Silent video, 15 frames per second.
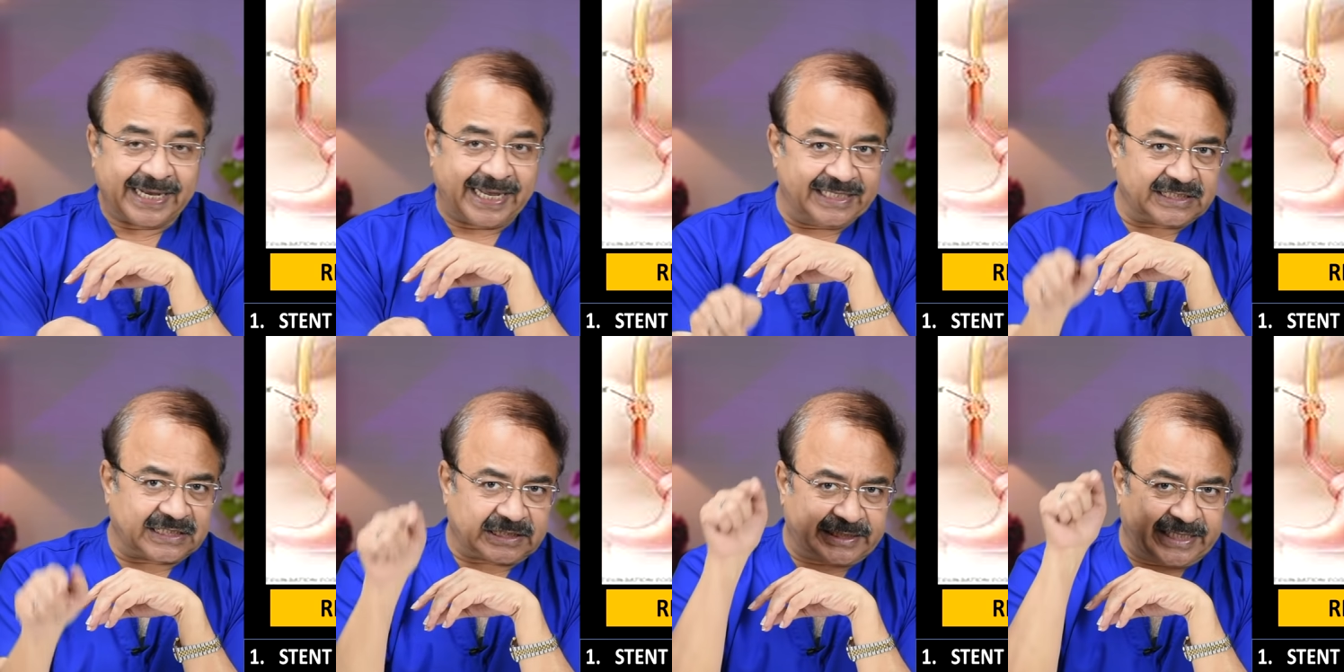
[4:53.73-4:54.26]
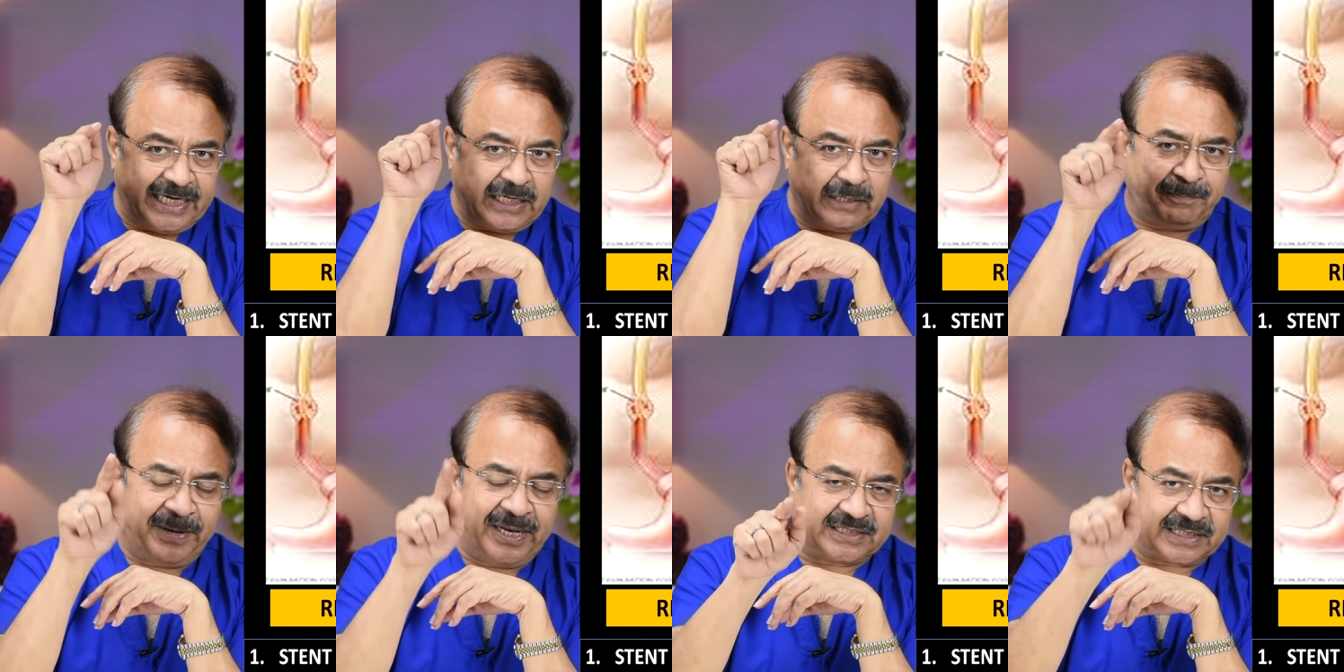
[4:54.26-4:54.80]
कि
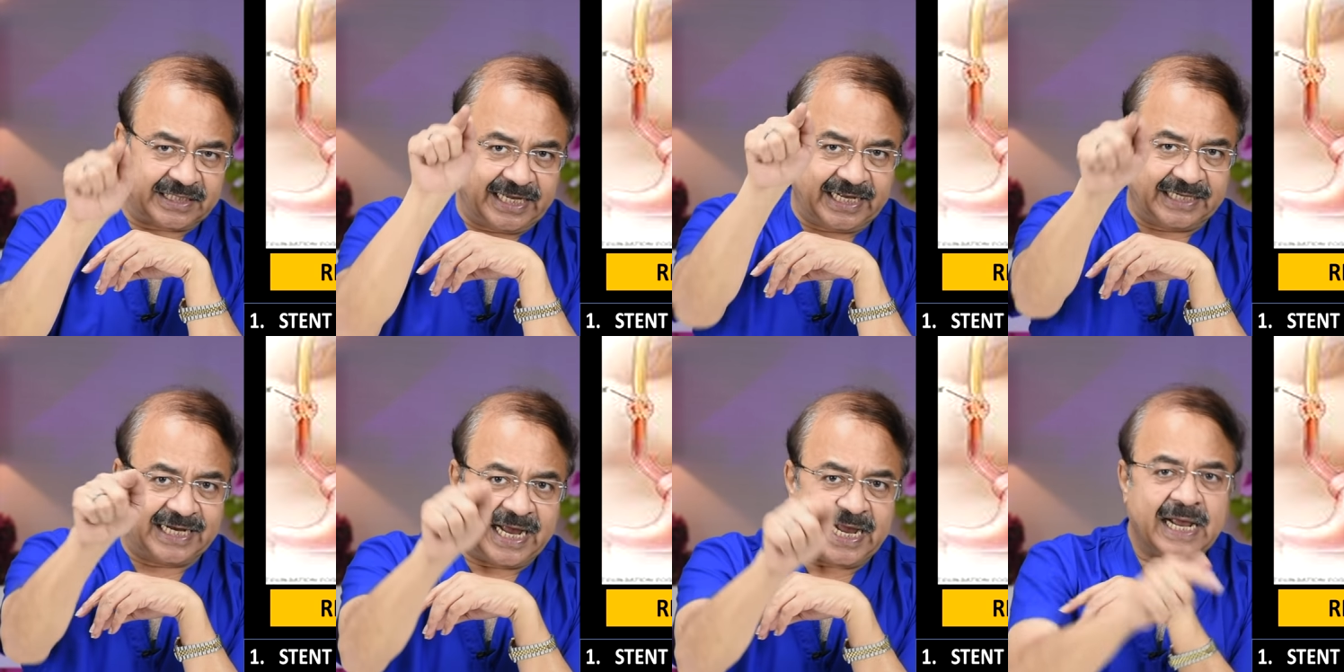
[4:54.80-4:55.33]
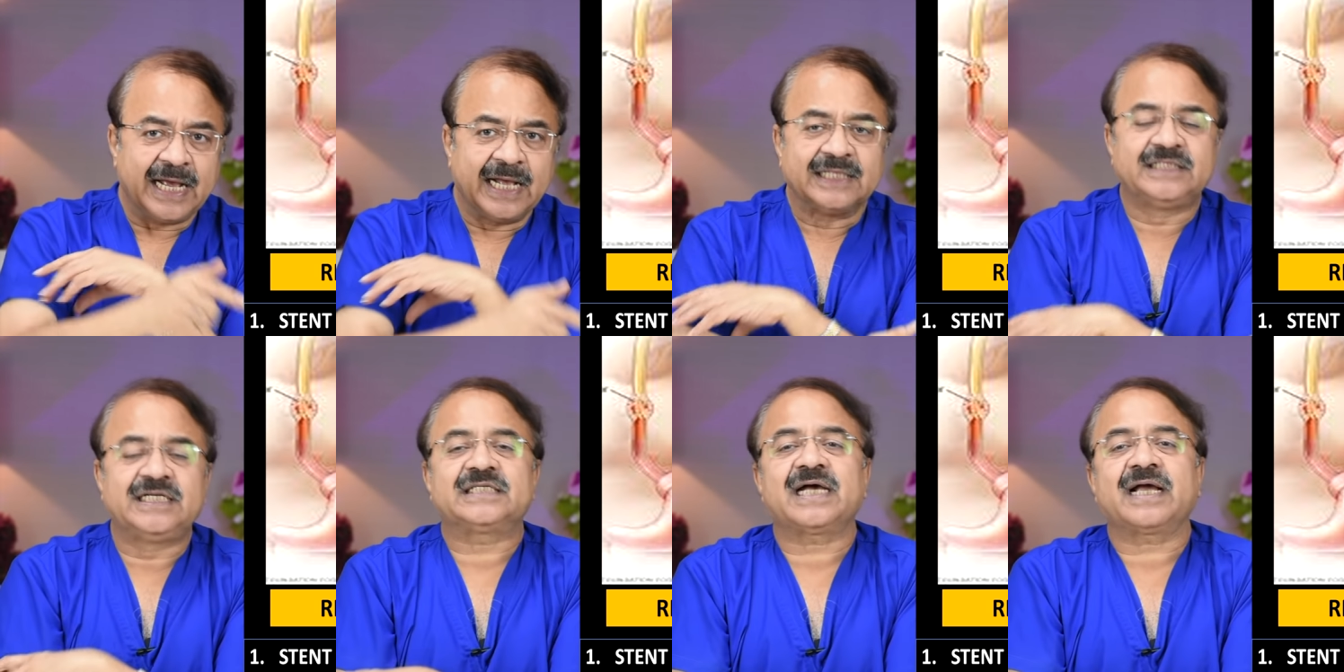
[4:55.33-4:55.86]
स्टेंट प्लेस किया जाए
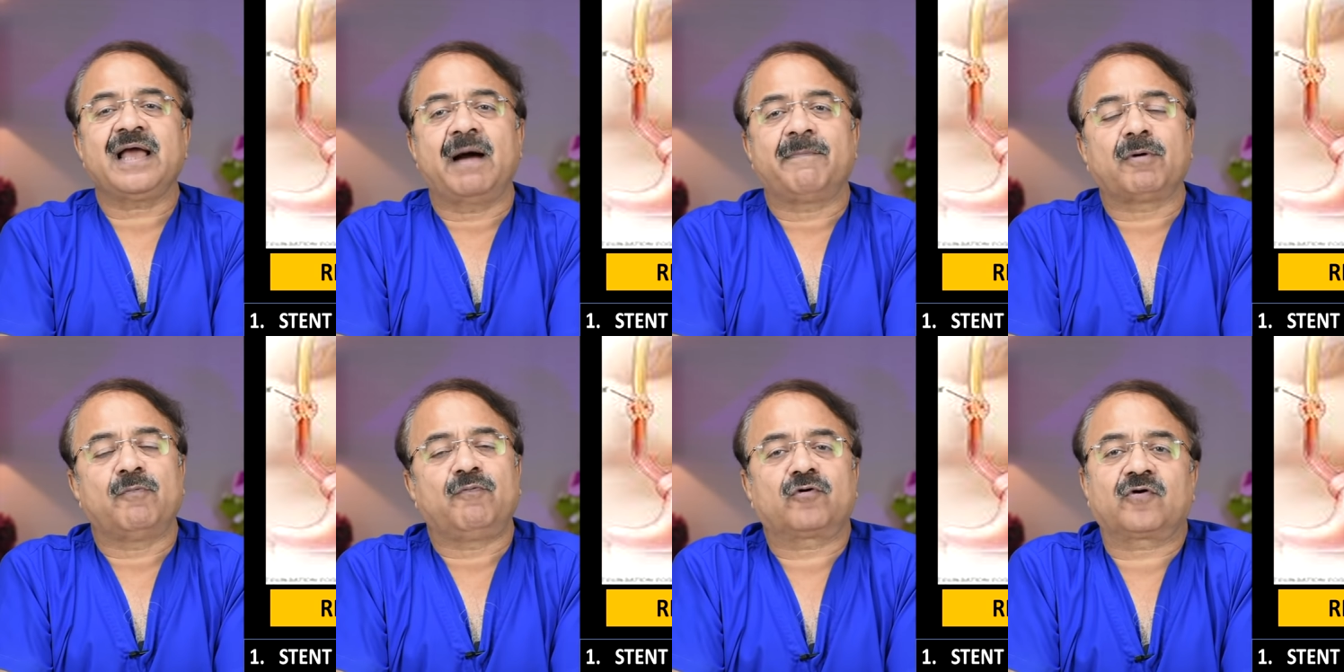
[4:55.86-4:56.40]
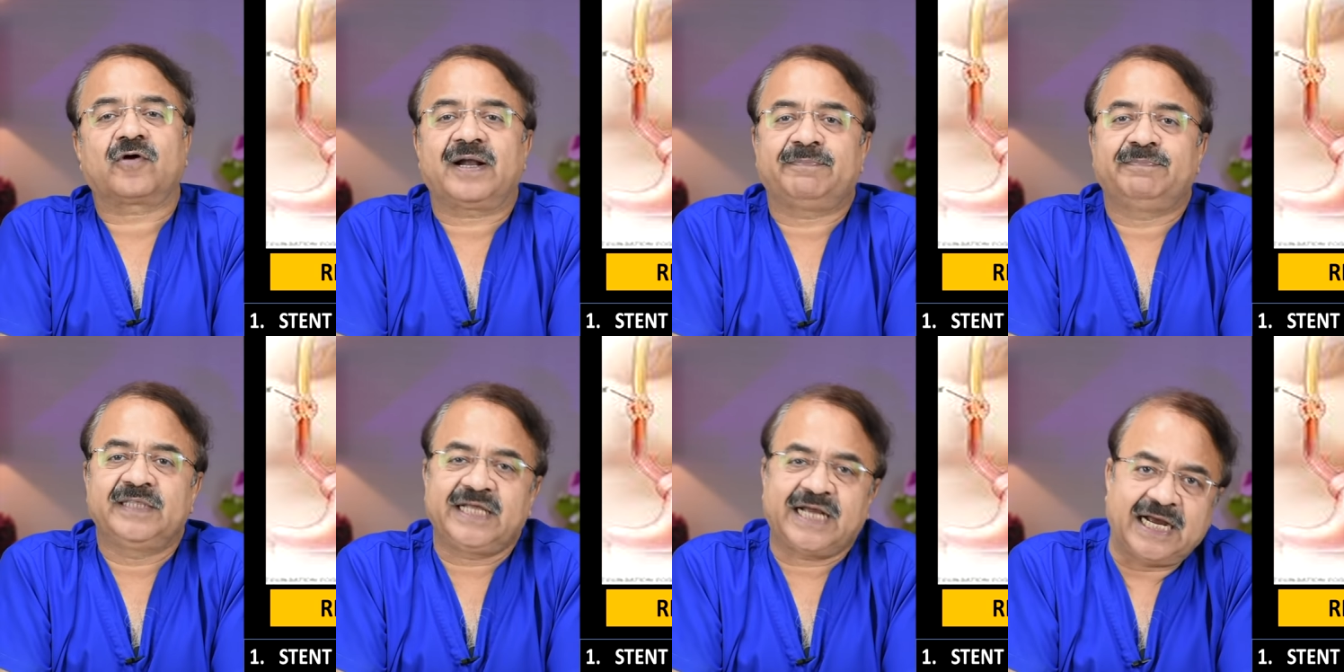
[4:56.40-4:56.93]
जैसा कि आपको फोटोग्राफ
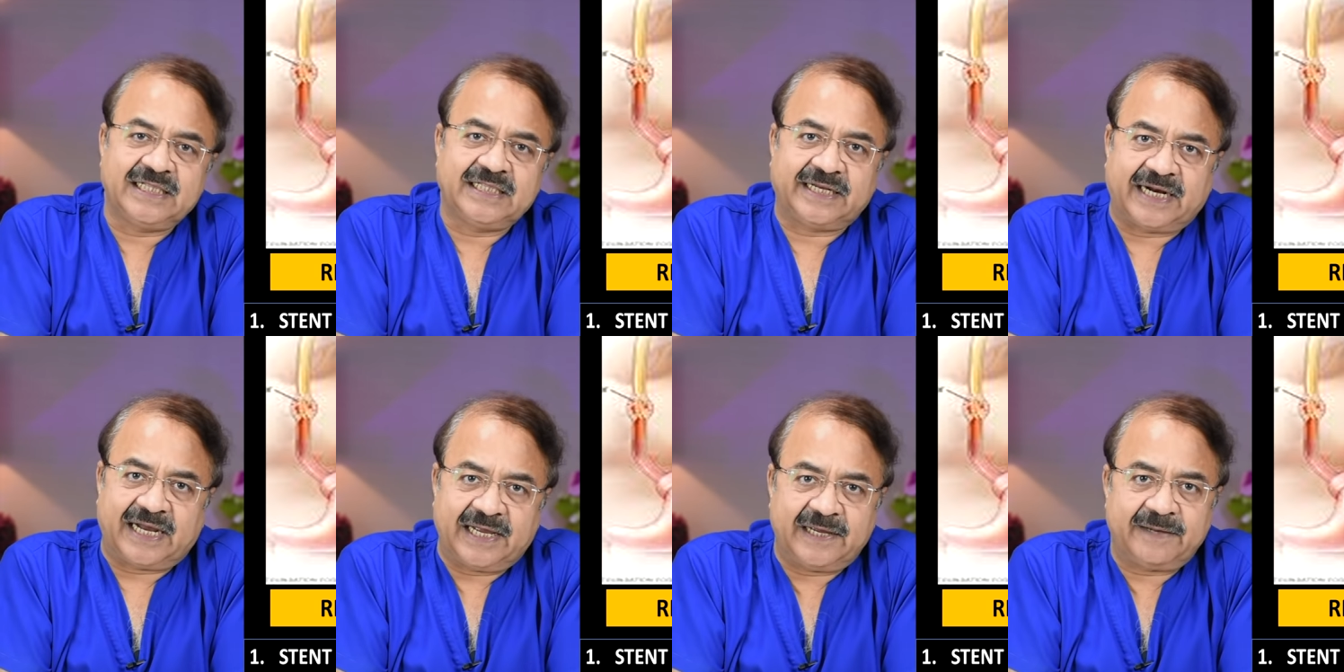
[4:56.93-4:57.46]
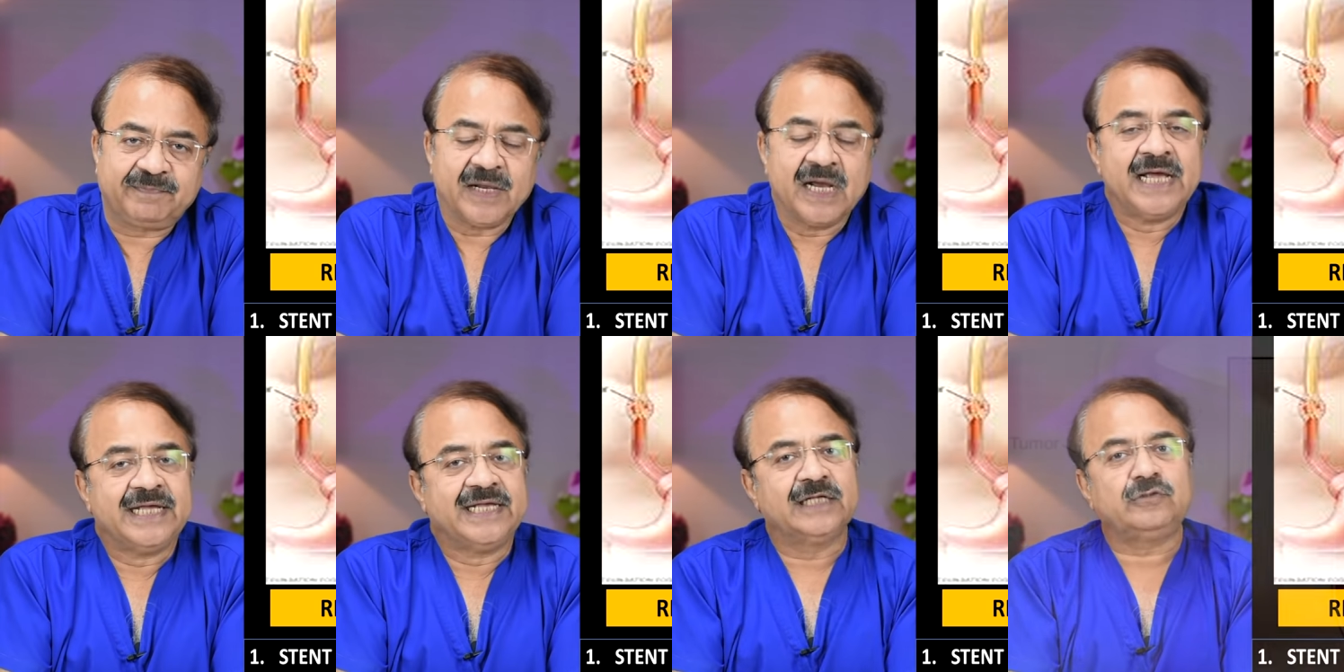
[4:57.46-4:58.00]
में दिखाई दे रहा है
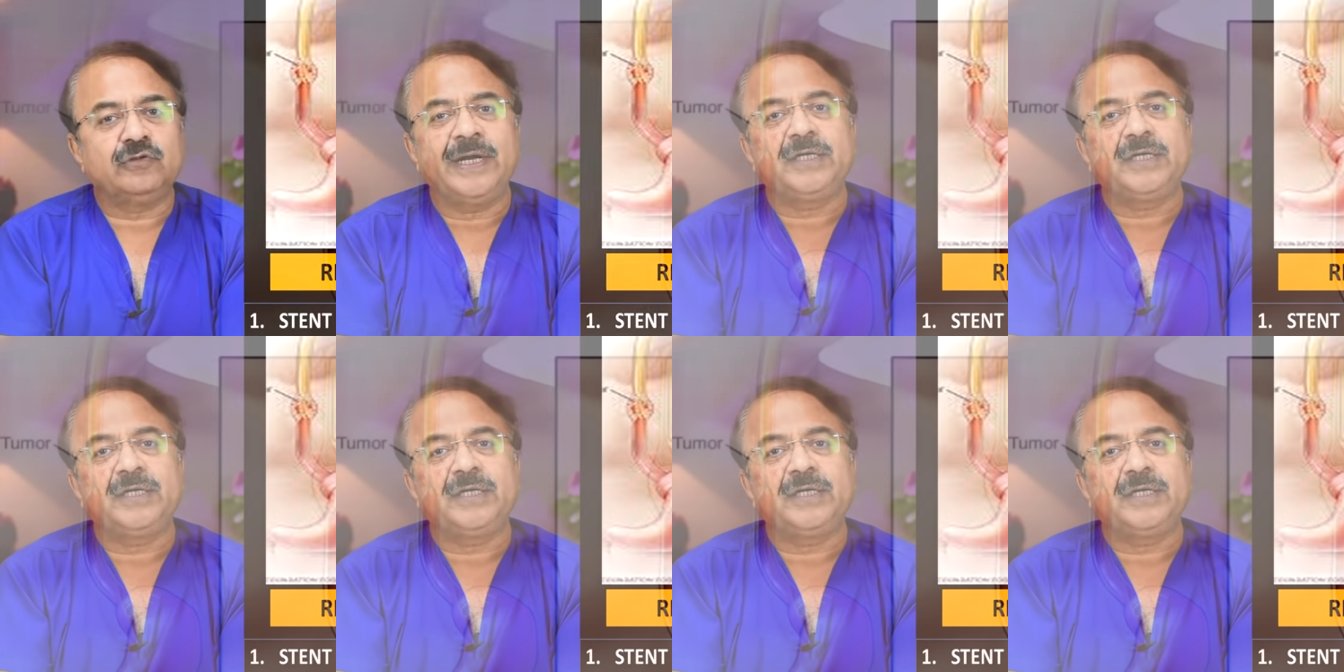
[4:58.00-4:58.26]
ये जो